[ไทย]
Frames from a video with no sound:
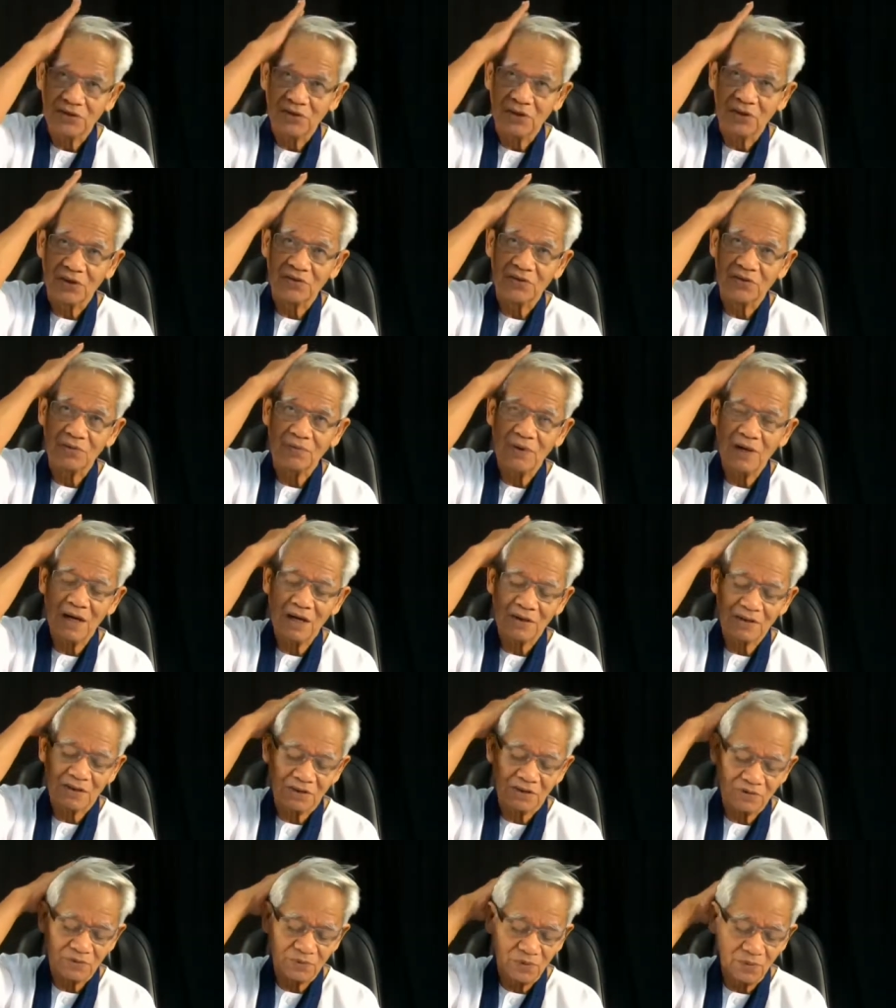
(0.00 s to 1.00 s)
เจ็ดสิบห้า
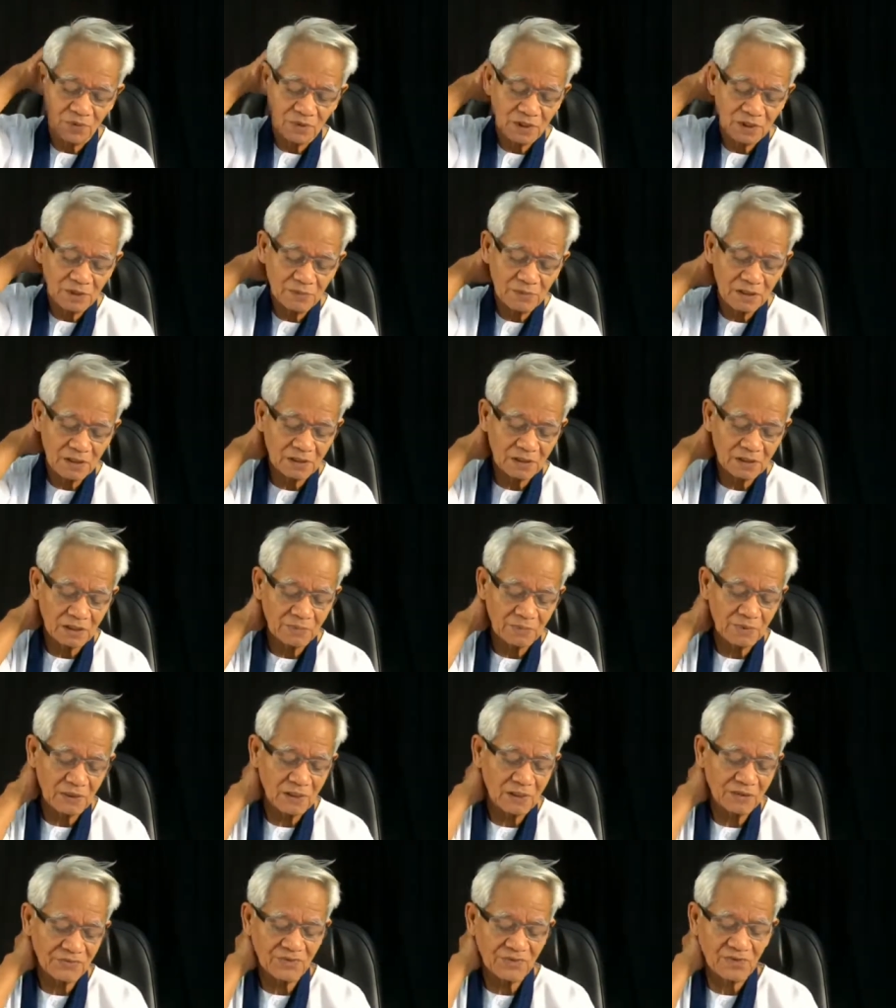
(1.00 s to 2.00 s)
เจ็ดสิบหกแล้วมันน่าจะ
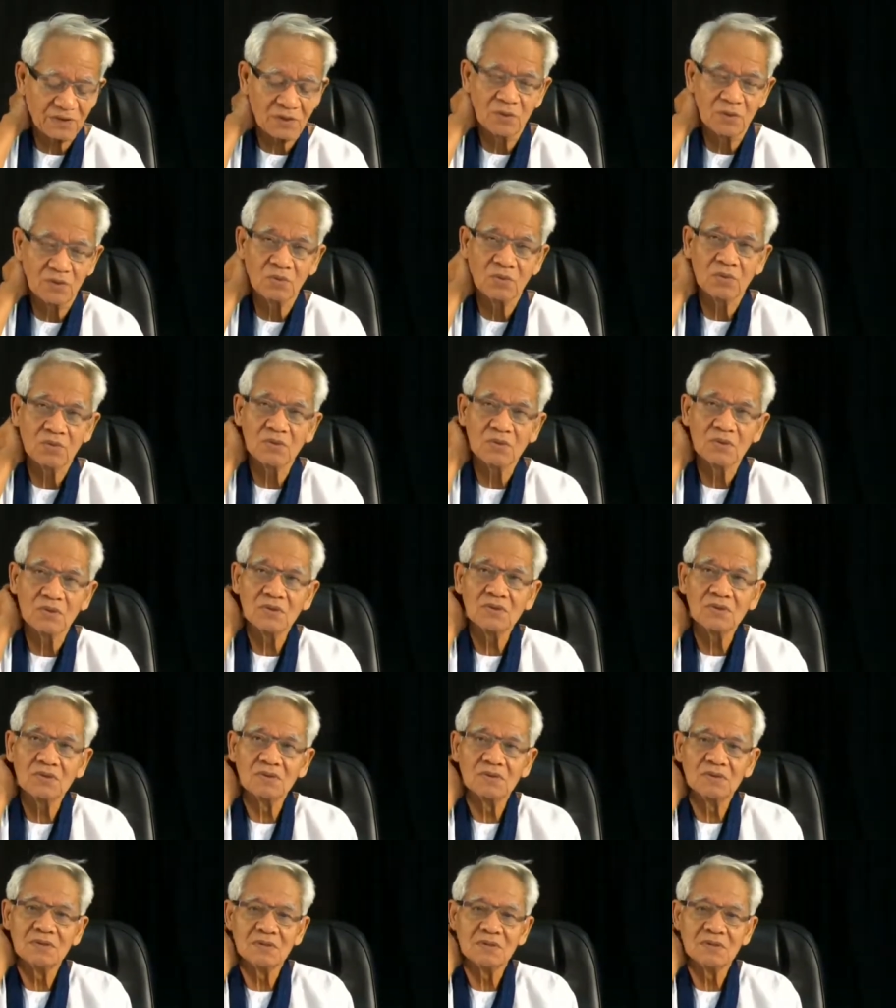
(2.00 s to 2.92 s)
เป็นลักษณะลุงเนาะ